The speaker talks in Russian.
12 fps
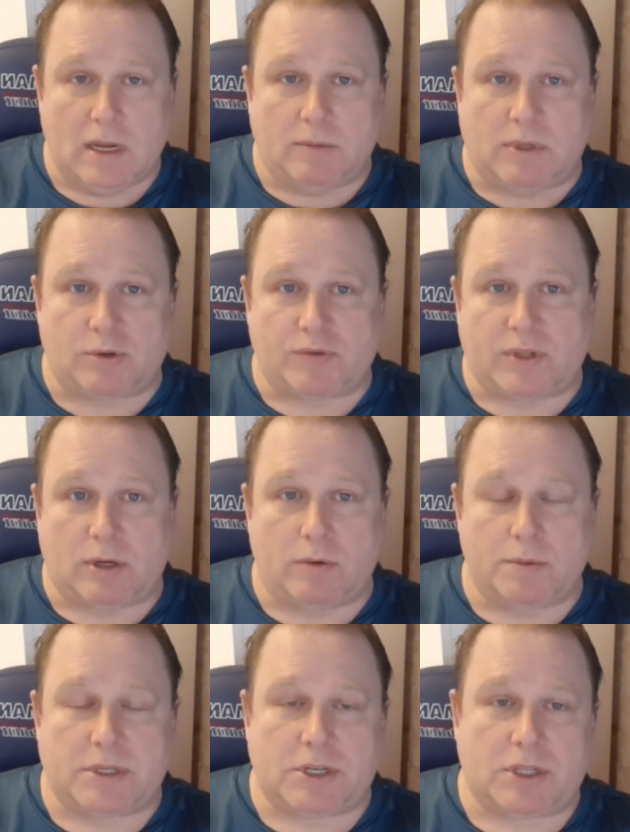Потому что в
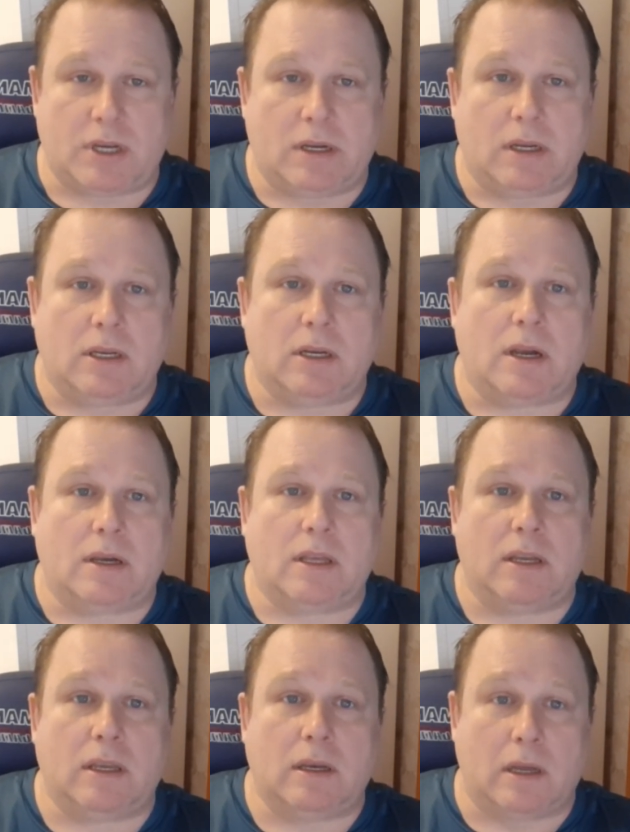таком сочетании они
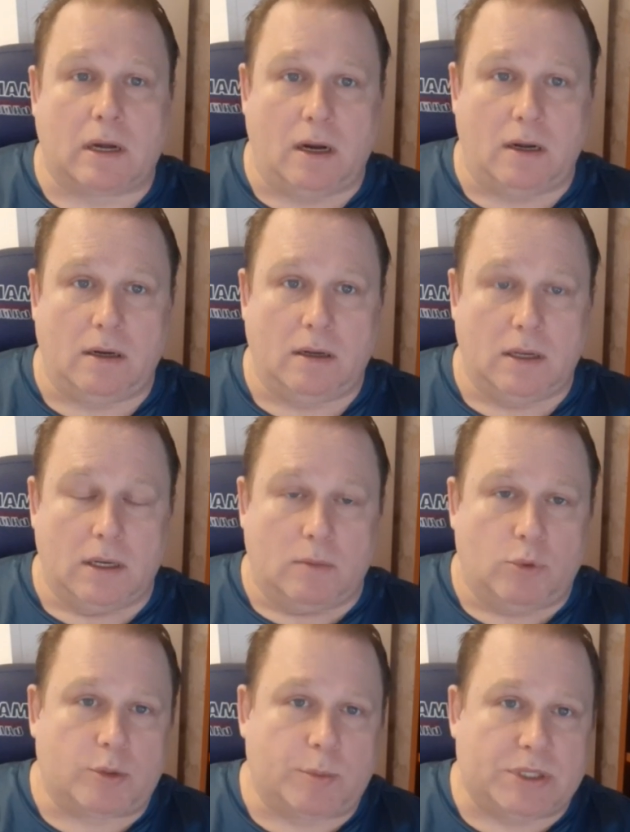никогда не играли.
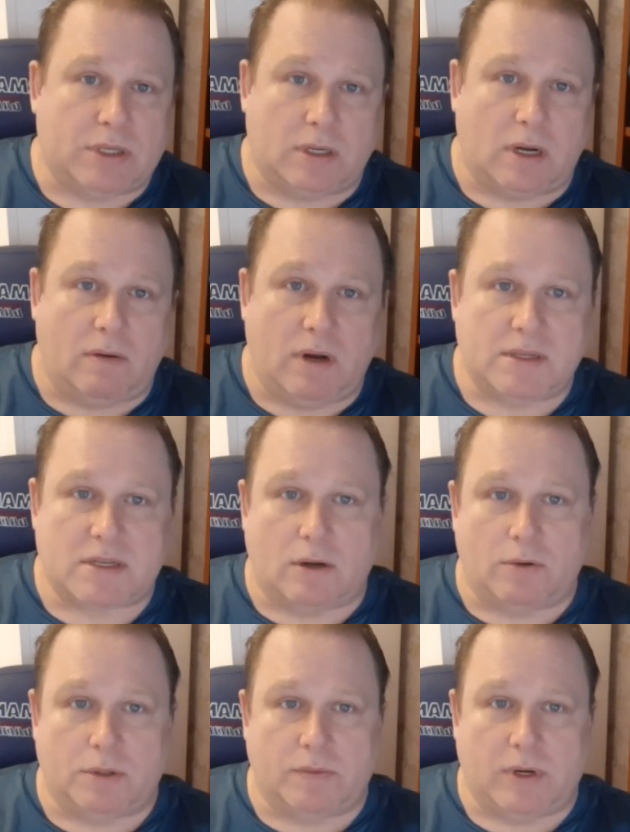Может быть, тренировались
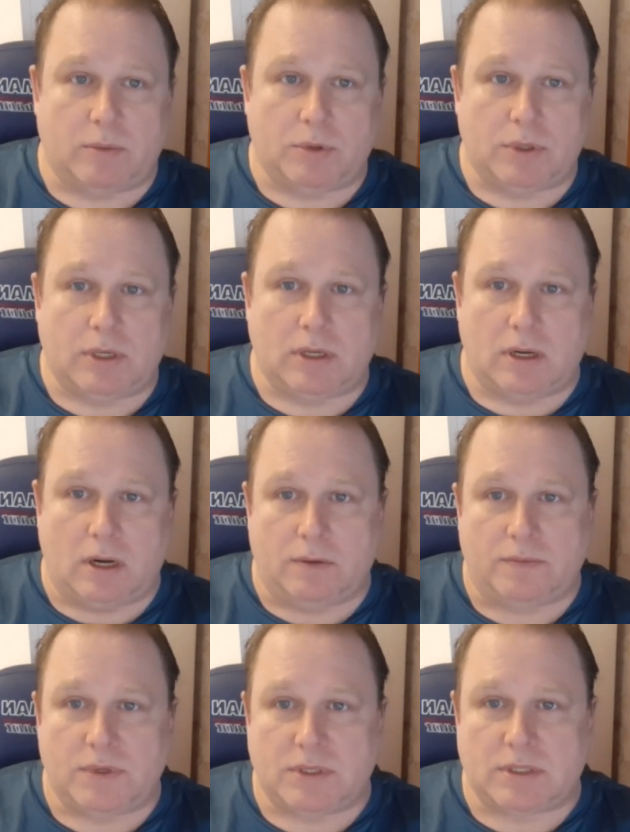какое-то время, но не играли.
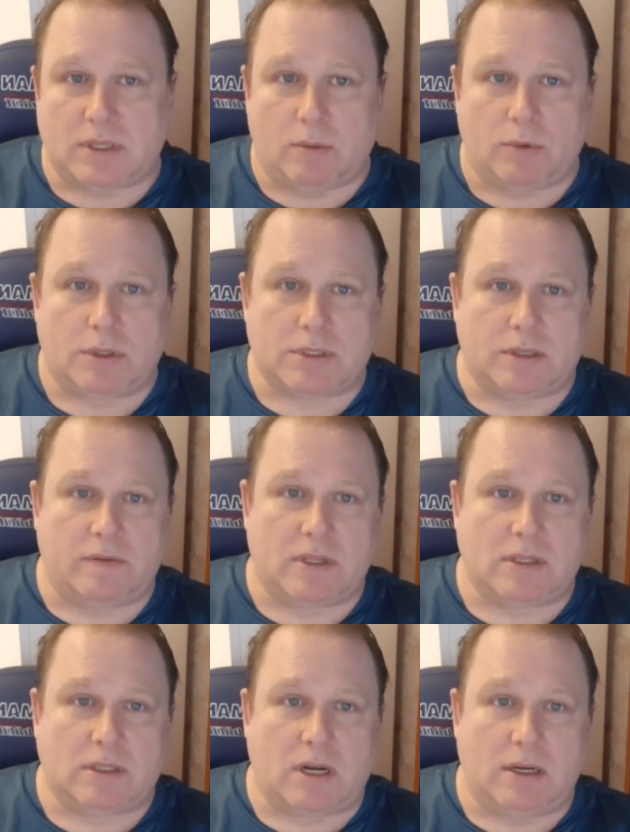Ну, видите, там у нас и два
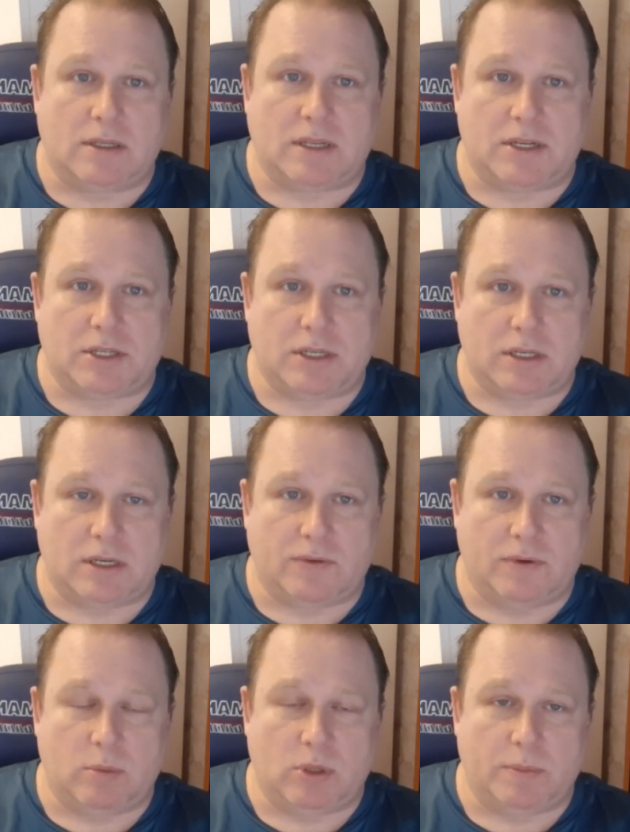центральных защитника
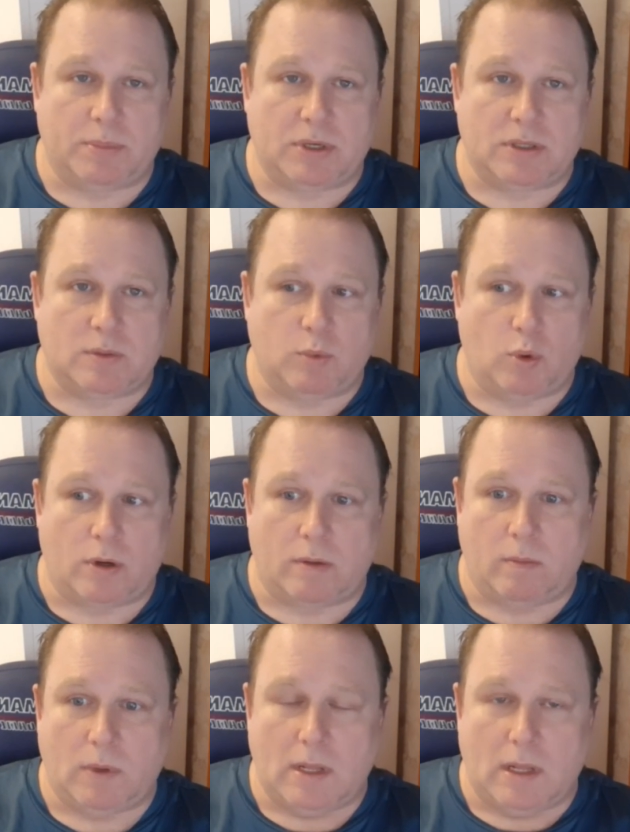выбыло перед
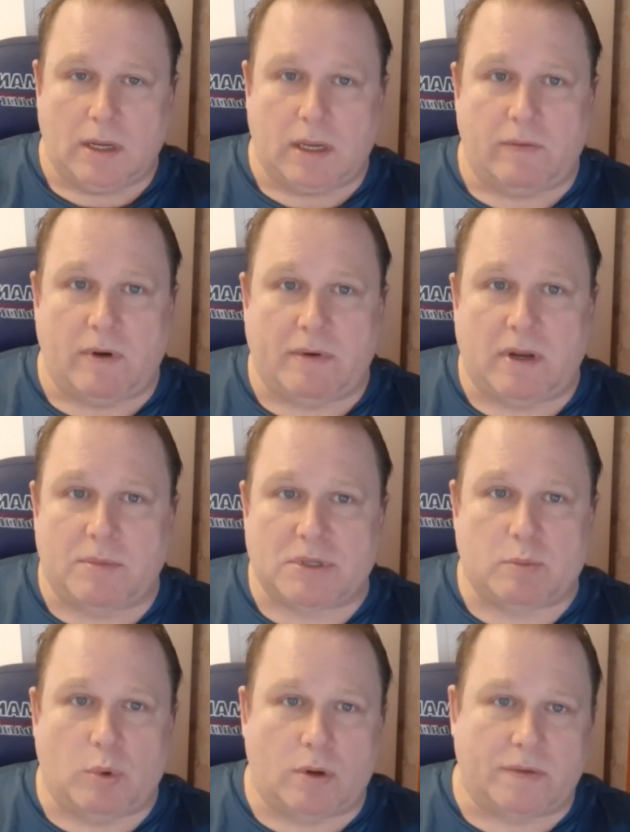сбором. И во время
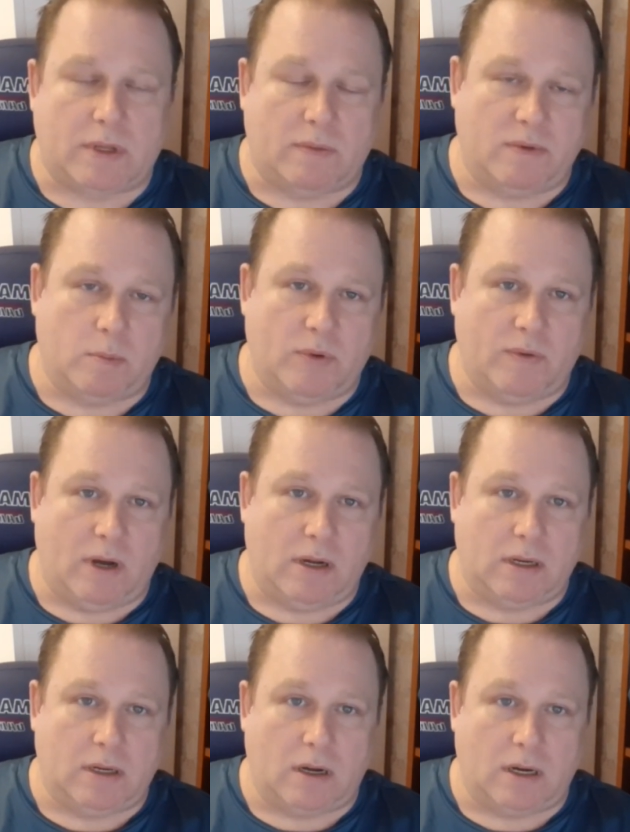сборов там
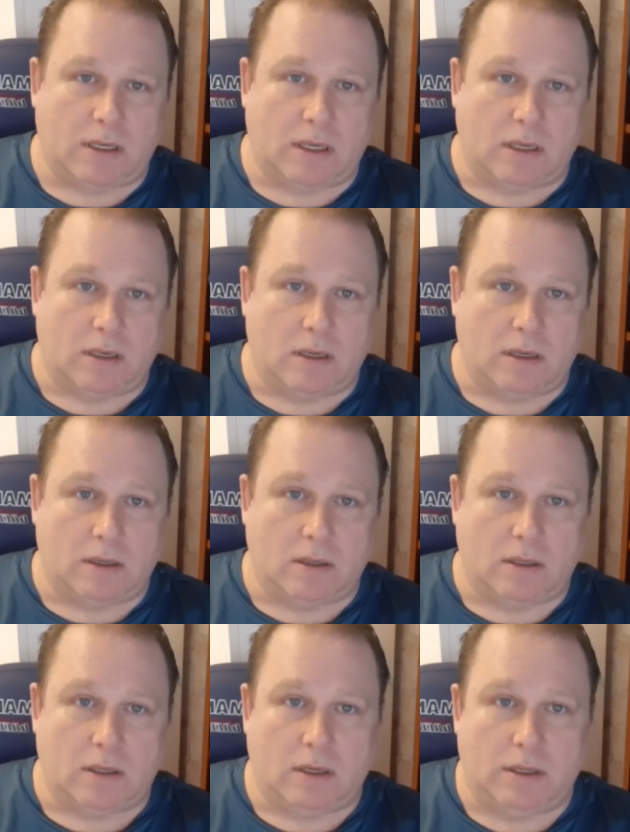выбывали игроки.
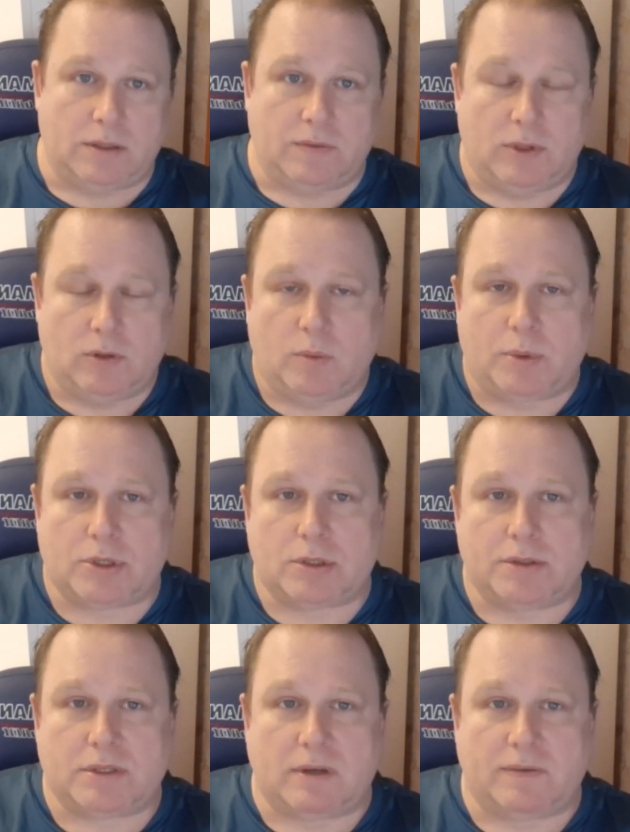И Литвинову
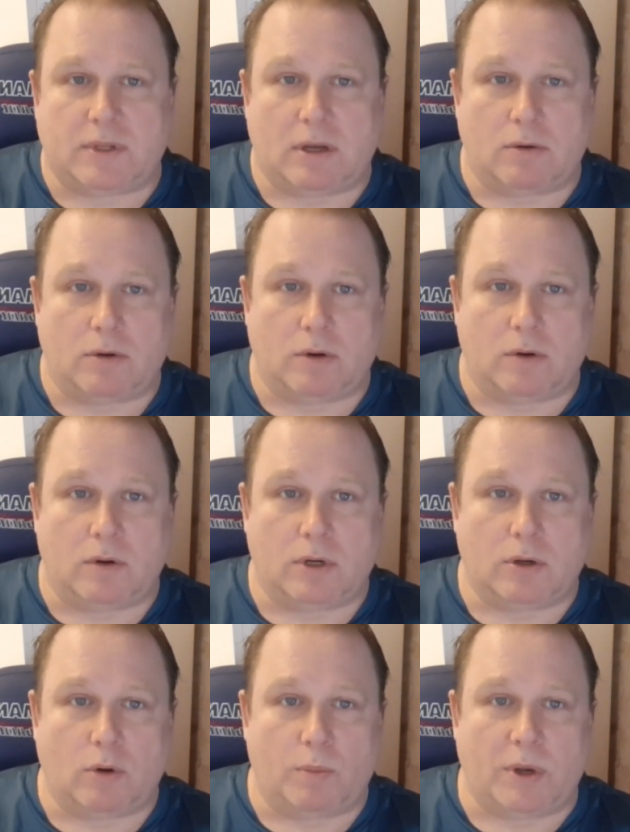пришлось там
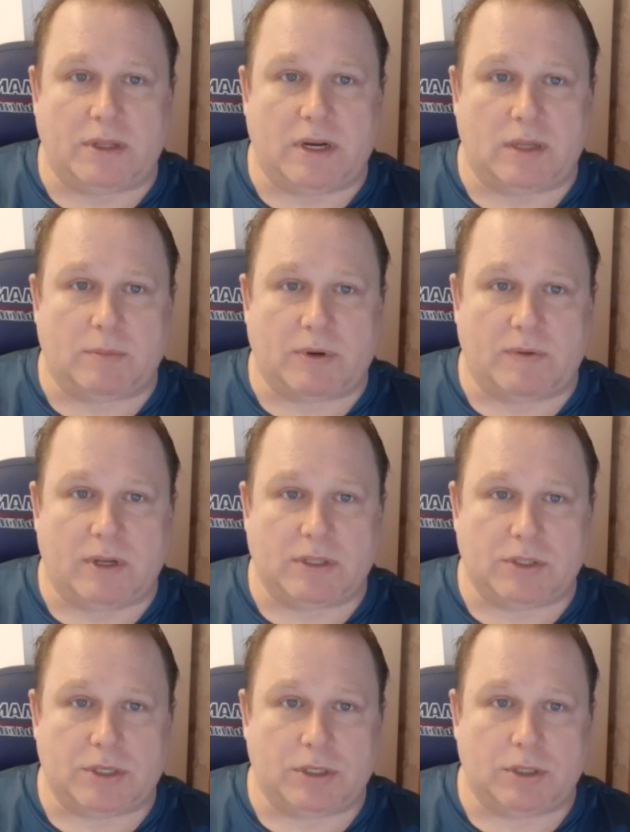вторую игру подряд
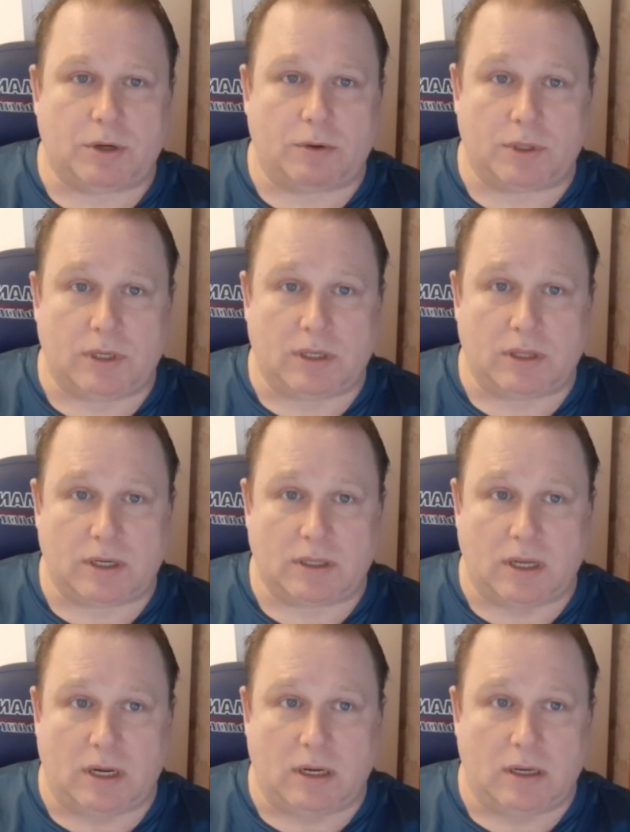проводить в течение трех дней и так
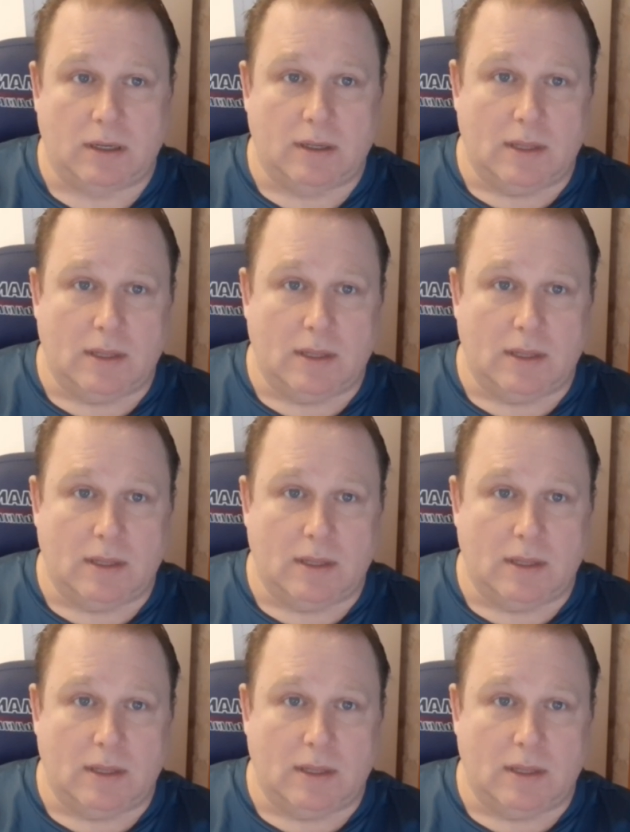далее.